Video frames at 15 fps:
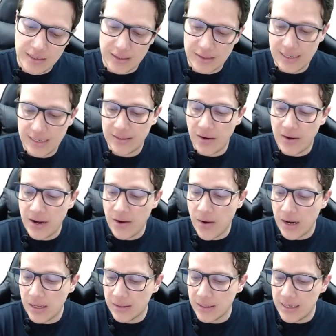la que estaba
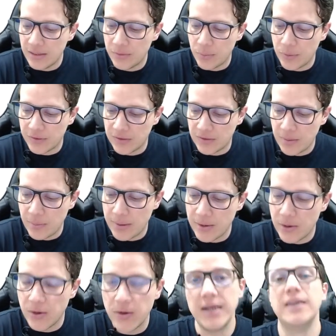elevada a la 3, pues se
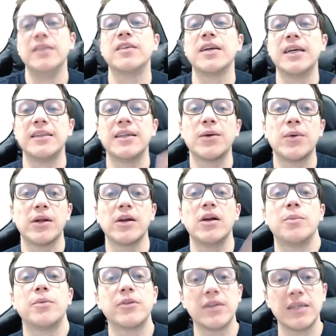separó en secante al
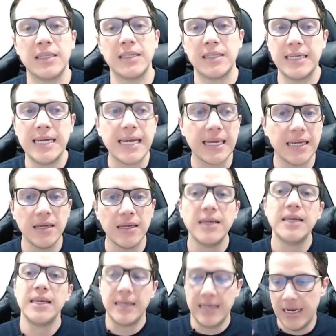cuadrado por secante de x,
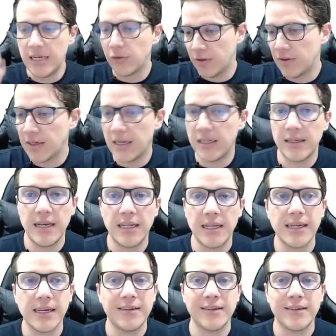que eso es secante a la
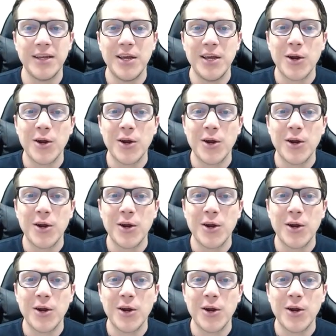3.